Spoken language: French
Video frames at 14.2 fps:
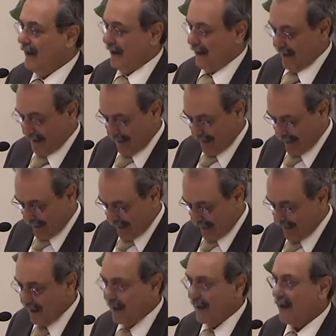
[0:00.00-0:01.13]
pour
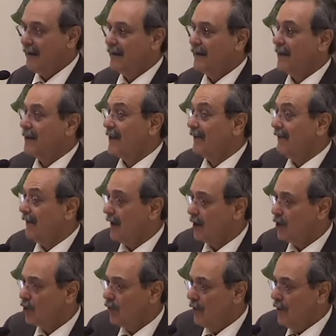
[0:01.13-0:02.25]
qu'il ne soit pas
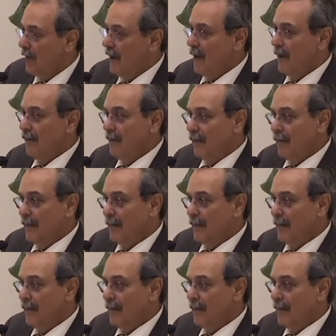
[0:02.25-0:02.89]
déplacé,